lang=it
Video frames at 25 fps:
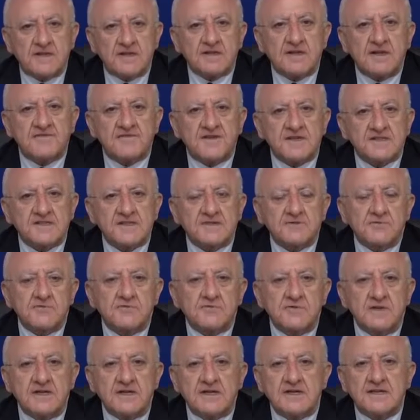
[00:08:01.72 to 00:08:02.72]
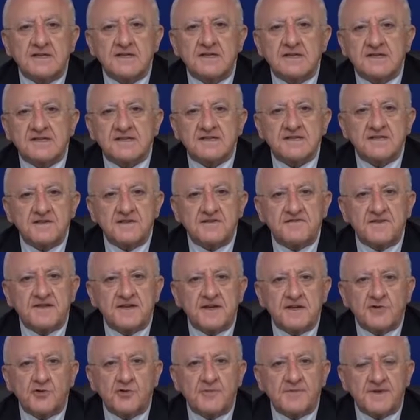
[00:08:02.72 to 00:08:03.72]
della fase 2 ha
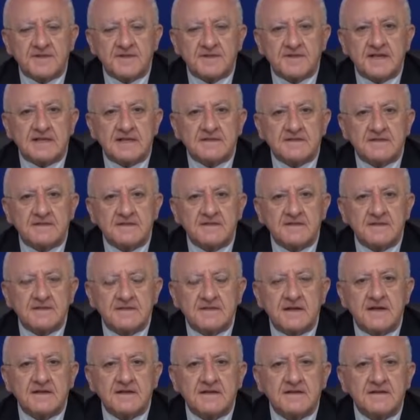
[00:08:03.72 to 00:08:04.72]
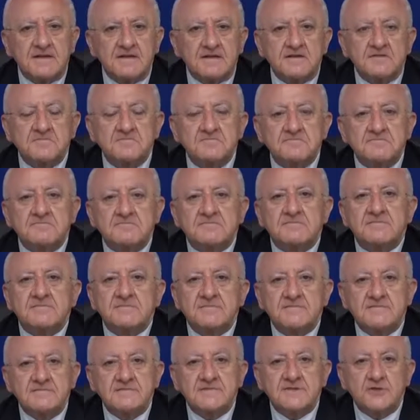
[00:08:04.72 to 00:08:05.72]
significato per tanti in Italia
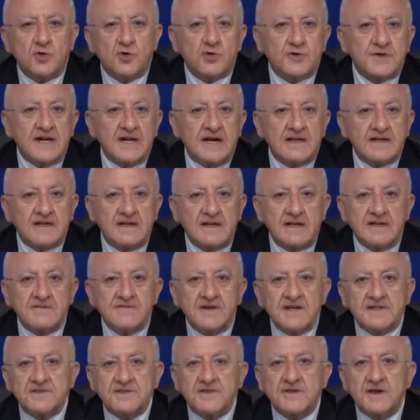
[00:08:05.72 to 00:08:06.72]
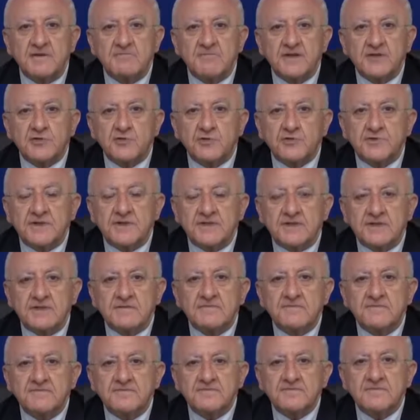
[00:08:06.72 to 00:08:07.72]
tornare alle vecchie abitudini.
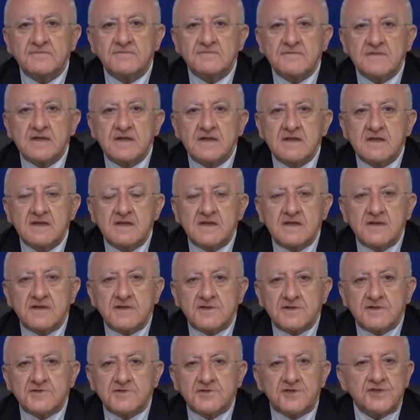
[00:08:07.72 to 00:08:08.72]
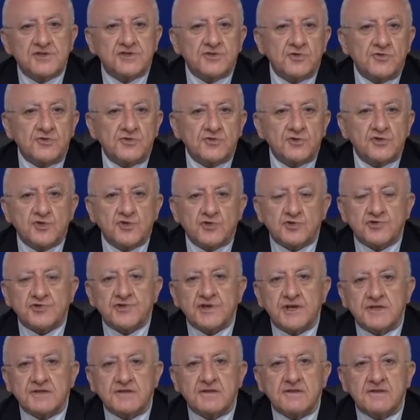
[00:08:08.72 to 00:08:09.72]
Ci sono
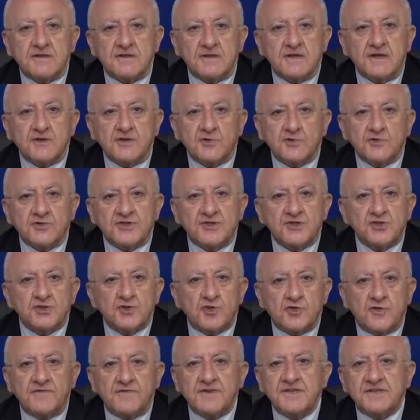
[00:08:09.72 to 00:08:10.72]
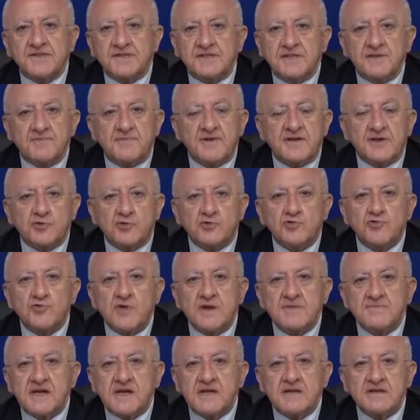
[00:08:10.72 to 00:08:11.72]
soggetti che non si sono visti per
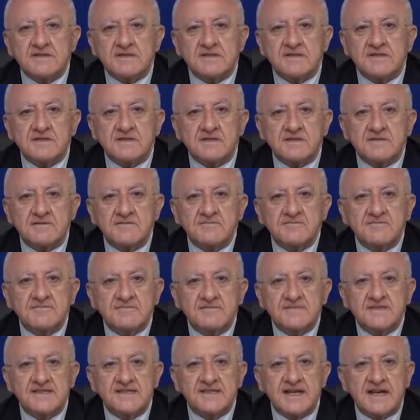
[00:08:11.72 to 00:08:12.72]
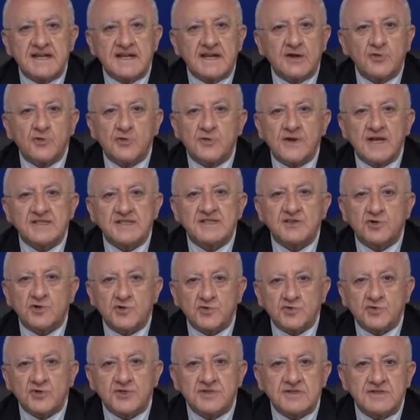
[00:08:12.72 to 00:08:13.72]
due mesi, si erano
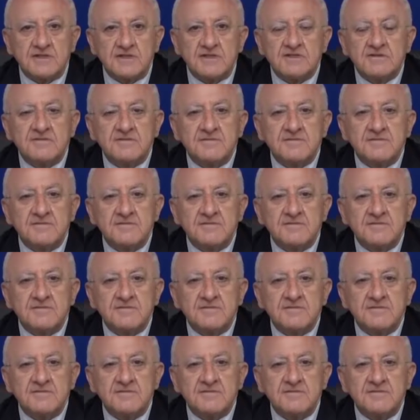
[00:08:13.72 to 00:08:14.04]
nascosti